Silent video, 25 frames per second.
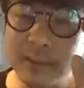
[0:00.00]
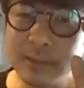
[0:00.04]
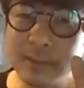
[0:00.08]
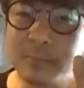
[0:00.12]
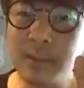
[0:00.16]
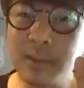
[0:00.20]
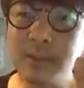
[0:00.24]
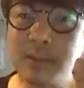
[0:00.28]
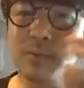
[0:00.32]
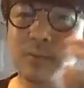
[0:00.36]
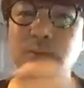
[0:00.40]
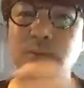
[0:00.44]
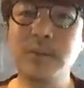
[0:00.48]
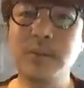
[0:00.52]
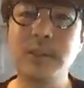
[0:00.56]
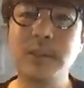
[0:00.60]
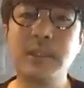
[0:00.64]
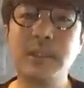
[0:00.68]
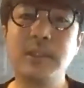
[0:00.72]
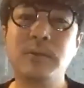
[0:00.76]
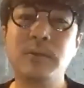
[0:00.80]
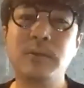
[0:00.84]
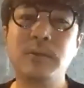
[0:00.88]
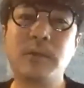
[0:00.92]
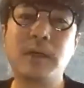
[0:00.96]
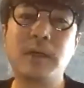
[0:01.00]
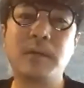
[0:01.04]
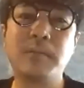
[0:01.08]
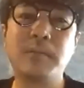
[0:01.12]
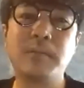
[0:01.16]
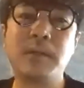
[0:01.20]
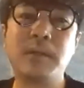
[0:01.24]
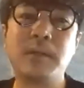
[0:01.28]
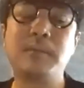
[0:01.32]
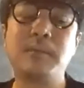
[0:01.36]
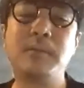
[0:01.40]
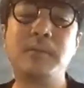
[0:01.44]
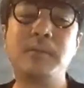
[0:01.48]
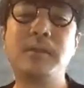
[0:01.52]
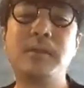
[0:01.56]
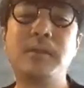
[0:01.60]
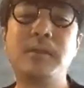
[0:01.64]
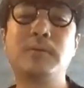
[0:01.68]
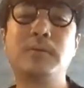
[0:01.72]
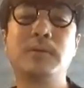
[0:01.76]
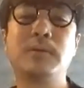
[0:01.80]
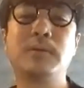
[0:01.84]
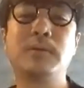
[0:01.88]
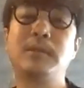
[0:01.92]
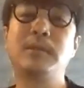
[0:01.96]
長期を眺めてみた
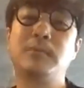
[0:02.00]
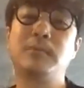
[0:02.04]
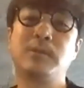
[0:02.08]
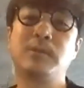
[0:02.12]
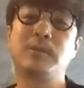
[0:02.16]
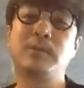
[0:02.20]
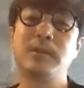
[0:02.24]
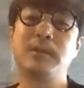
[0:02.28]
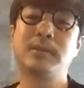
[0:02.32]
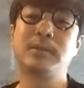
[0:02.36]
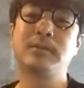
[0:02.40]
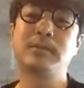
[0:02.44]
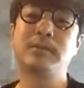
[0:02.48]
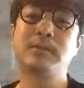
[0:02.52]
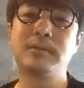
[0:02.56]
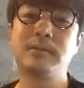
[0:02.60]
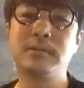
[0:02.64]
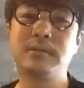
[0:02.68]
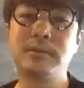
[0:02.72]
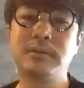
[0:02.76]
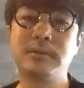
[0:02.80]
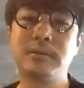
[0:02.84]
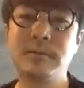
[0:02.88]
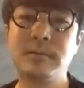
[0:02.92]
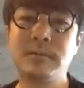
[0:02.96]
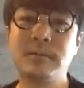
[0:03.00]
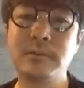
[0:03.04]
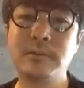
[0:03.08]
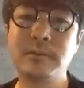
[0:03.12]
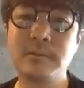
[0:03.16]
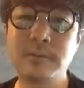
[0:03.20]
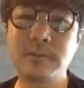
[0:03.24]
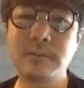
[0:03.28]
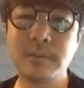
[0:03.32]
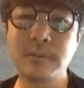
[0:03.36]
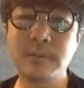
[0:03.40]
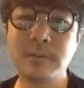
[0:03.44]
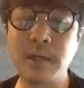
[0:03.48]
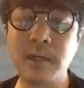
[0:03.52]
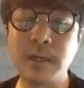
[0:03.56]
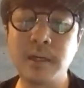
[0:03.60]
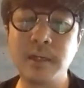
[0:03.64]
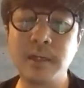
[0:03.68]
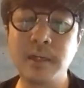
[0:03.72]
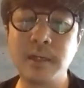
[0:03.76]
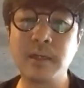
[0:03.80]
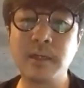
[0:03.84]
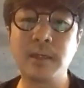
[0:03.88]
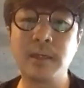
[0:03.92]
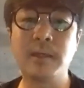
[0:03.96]
時にも建築で考え
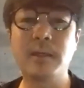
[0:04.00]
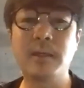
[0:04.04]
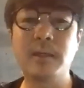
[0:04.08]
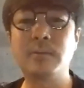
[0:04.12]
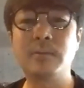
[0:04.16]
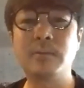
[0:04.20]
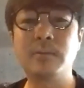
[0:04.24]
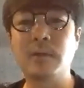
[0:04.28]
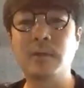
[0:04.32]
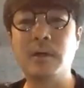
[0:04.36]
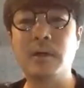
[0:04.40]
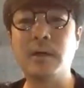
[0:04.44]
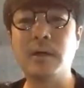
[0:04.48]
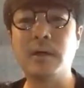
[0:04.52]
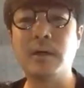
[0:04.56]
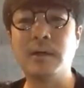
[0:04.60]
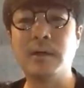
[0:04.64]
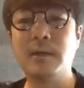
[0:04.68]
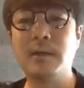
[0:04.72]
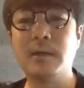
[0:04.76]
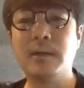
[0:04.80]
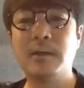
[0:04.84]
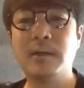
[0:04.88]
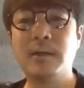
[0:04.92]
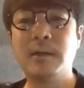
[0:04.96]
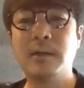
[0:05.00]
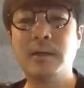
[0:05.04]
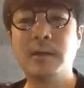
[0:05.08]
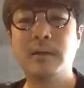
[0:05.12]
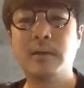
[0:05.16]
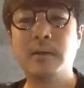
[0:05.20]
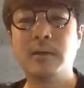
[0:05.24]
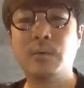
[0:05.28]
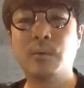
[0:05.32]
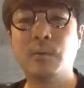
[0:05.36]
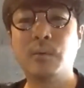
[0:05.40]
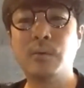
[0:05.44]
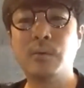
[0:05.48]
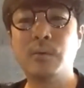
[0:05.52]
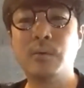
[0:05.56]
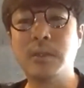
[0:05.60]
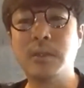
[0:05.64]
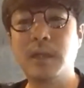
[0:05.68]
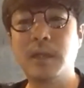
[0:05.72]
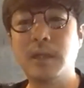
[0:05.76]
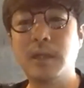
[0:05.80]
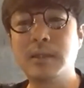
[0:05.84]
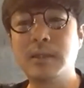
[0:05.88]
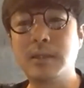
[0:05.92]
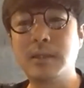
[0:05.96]
なきゃいけないことが多い
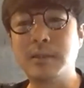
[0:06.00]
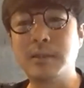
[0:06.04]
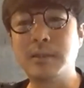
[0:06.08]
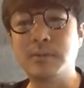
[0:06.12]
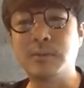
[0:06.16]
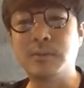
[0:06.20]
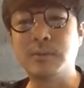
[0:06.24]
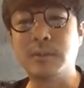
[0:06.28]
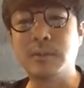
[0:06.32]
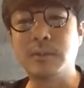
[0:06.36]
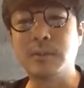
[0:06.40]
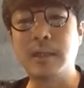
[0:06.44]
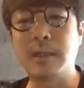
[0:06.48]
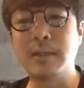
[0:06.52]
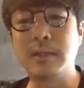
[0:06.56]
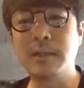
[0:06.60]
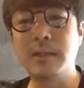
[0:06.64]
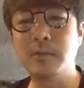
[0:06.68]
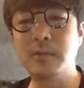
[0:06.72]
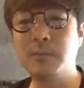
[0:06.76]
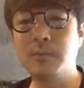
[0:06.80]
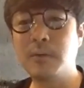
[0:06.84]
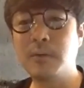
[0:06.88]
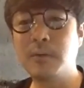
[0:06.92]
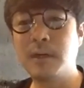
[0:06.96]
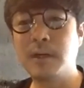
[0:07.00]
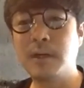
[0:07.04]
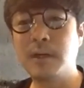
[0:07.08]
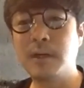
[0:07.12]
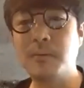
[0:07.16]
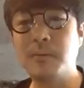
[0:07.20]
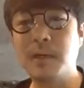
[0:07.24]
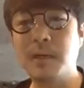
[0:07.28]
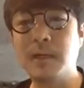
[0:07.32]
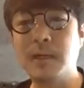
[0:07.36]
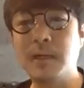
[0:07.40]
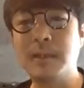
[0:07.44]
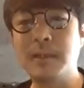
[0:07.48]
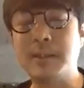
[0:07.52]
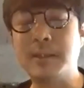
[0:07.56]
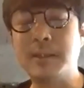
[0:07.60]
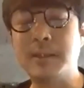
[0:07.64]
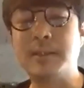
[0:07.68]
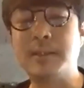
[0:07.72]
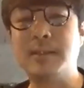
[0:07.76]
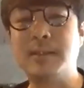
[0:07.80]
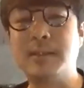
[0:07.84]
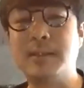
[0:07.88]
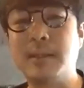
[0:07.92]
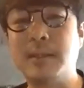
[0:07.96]
なっていうのがだんだん分かって
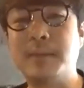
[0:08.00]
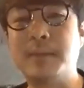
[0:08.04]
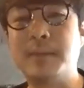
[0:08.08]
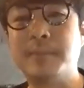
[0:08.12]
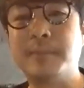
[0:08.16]
きて、